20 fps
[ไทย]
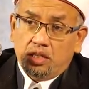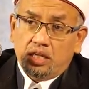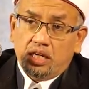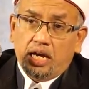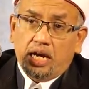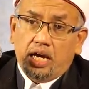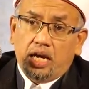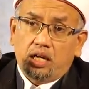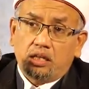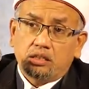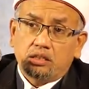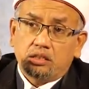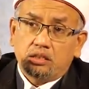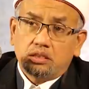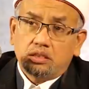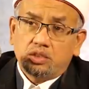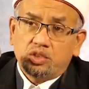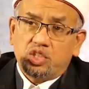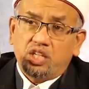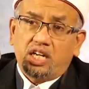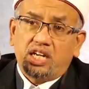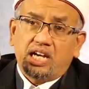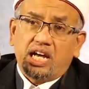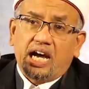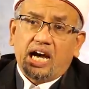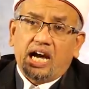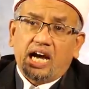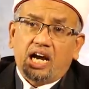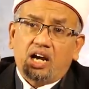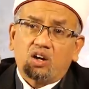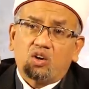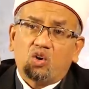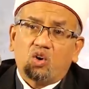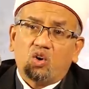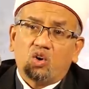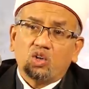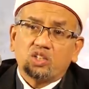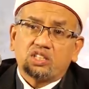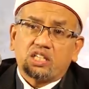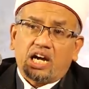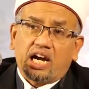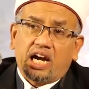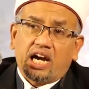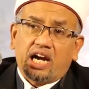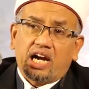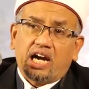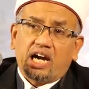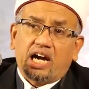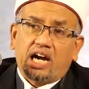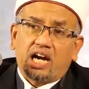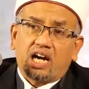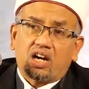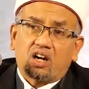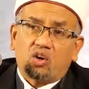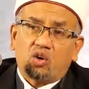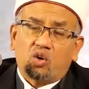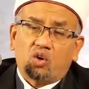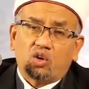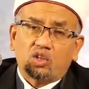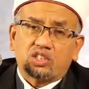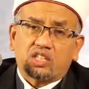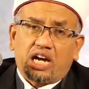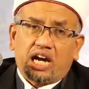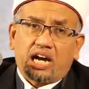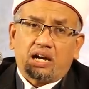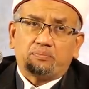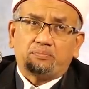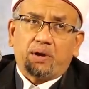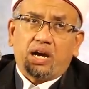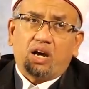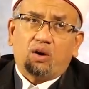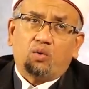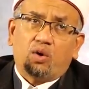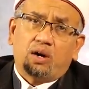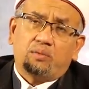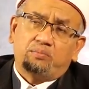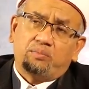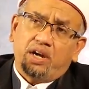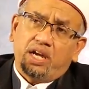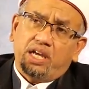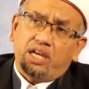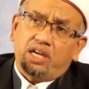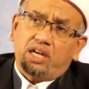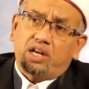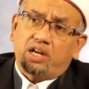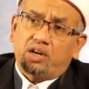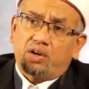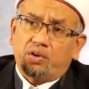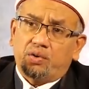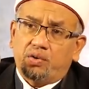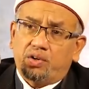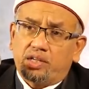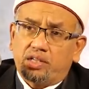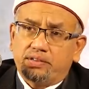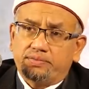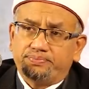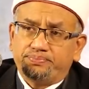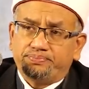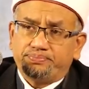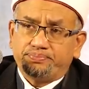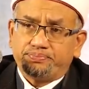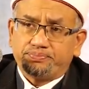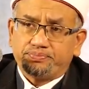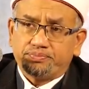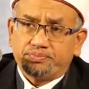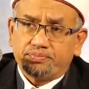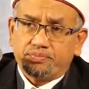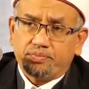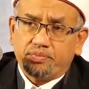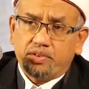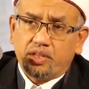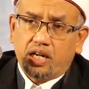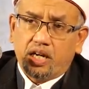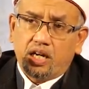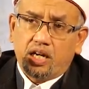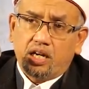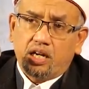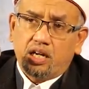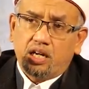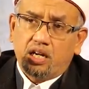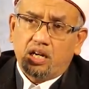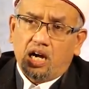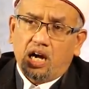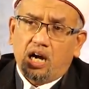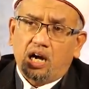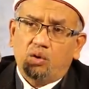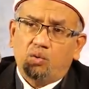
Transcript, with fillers: นะ เช่นอโกธะอักโกธะแปลว่าไม่โกรธนะอ